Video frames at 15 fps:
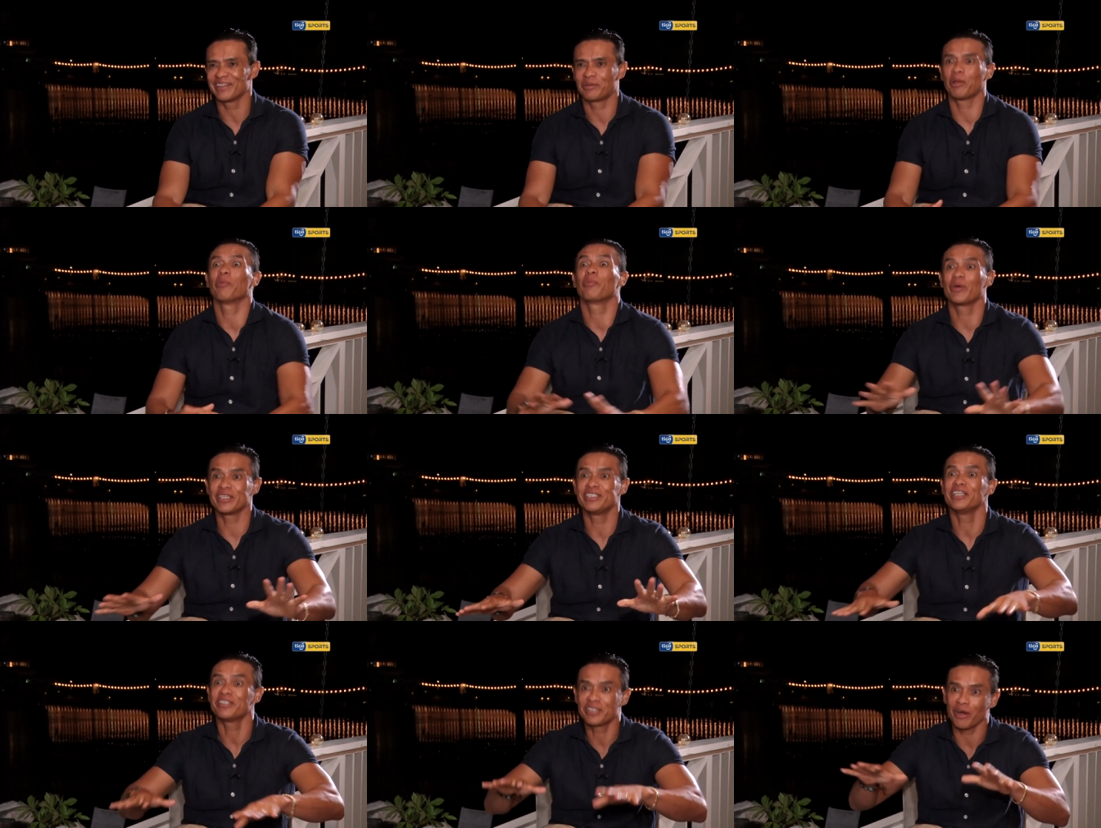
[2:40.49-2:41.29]
que puede
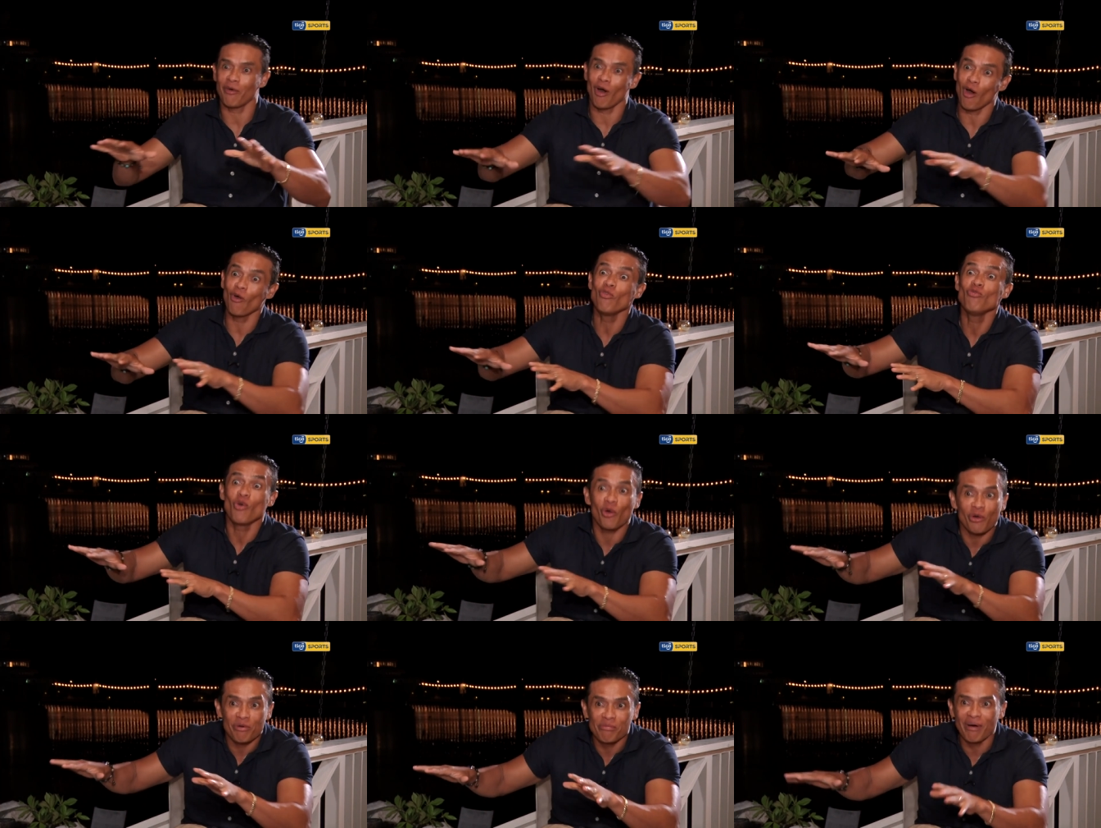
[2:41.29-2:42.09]
decir trabajo
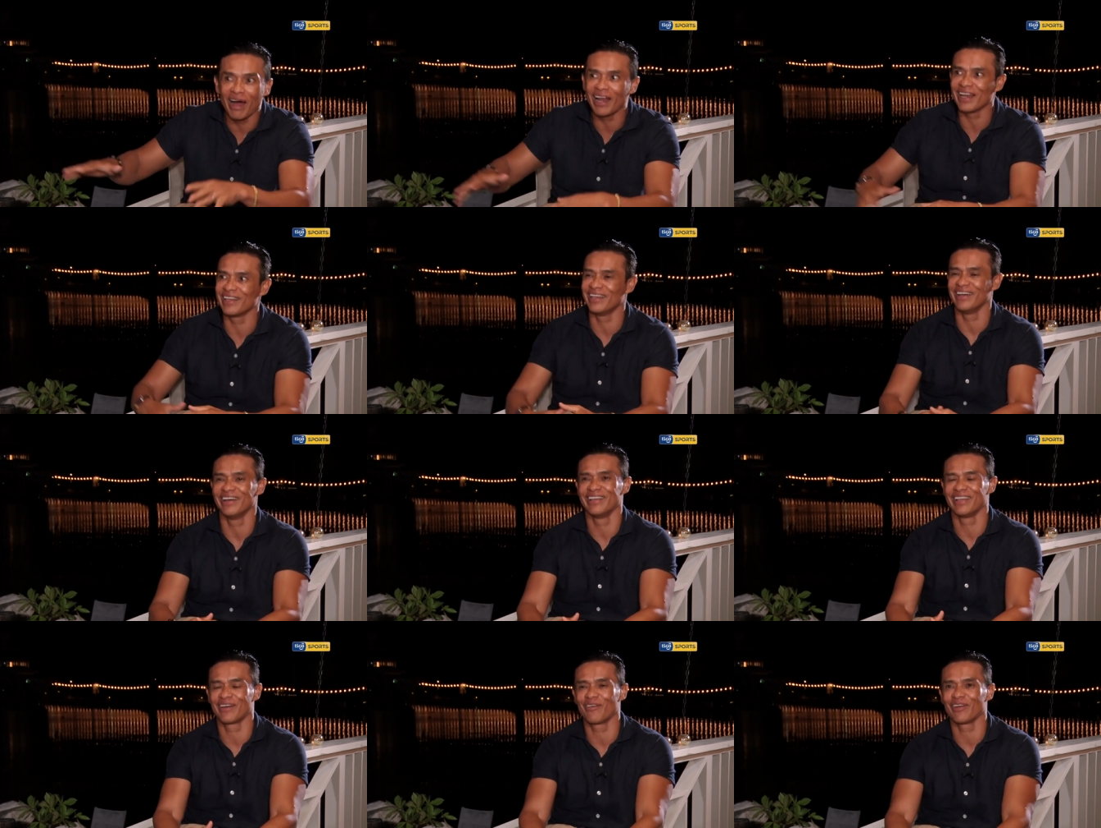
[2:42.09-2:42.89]
normal
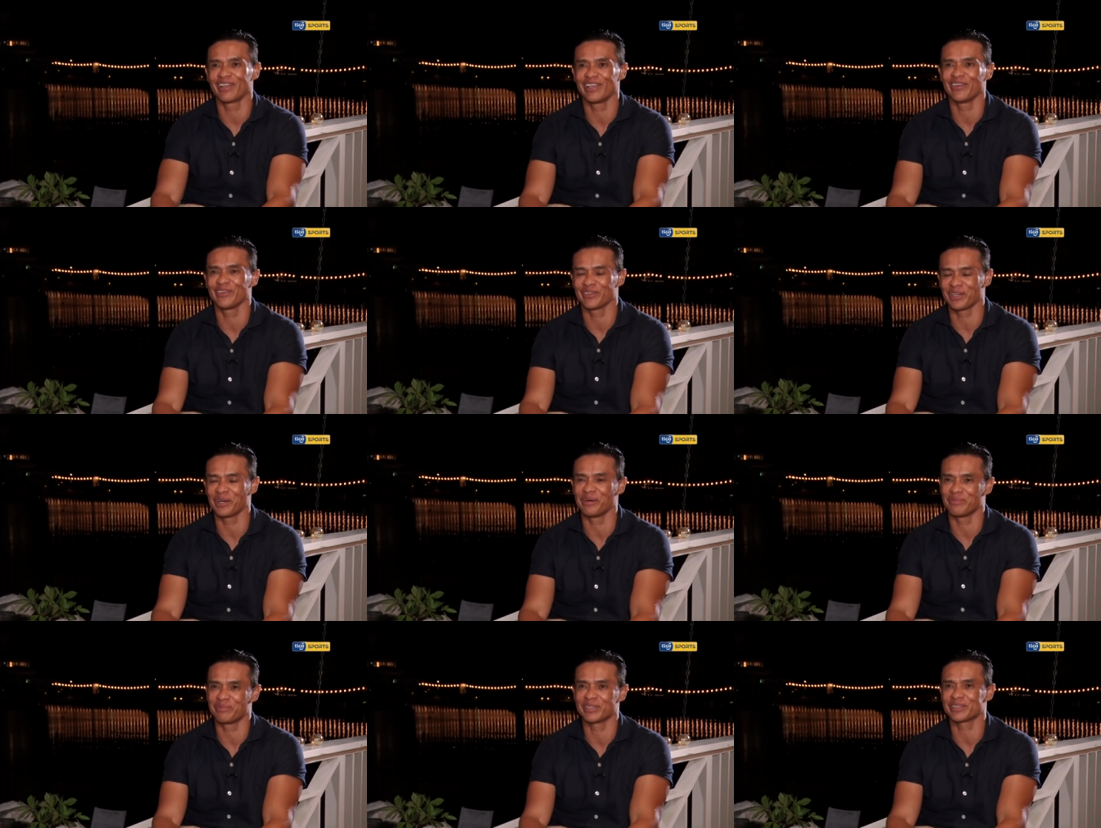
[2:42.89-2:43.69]
de, cualquier
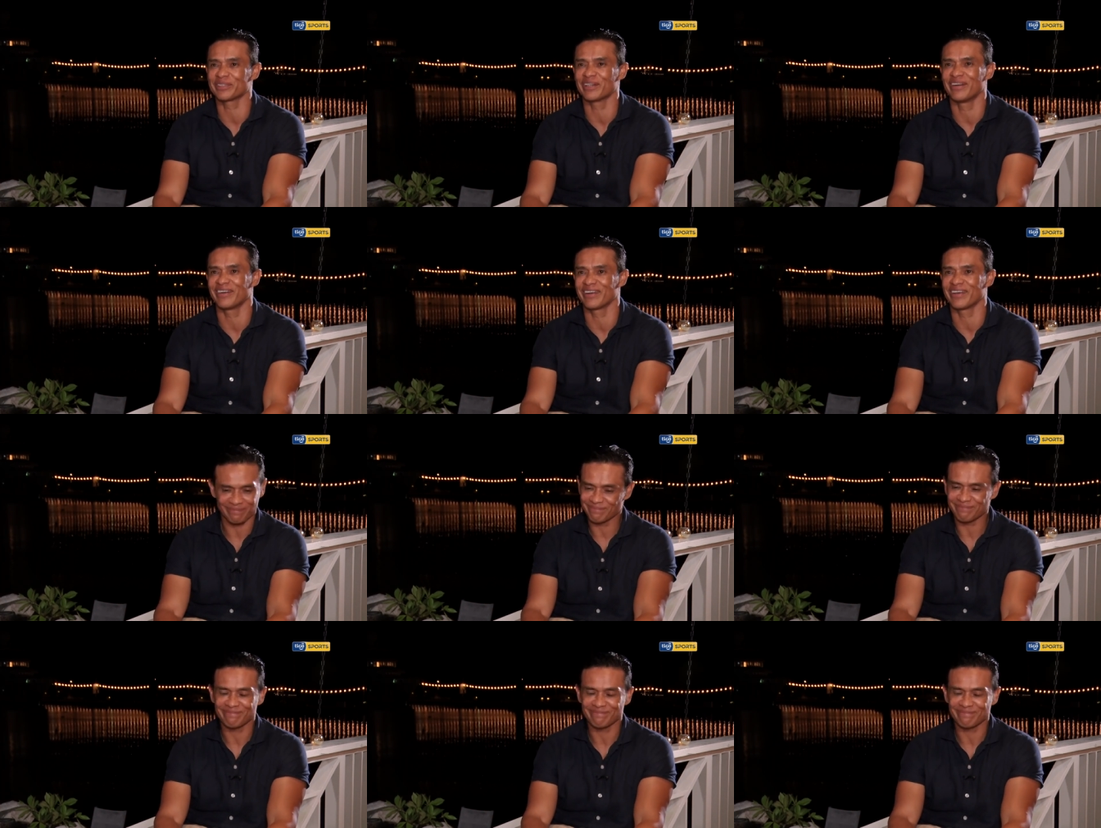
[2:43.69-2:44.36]
otra persona, ¿verdad?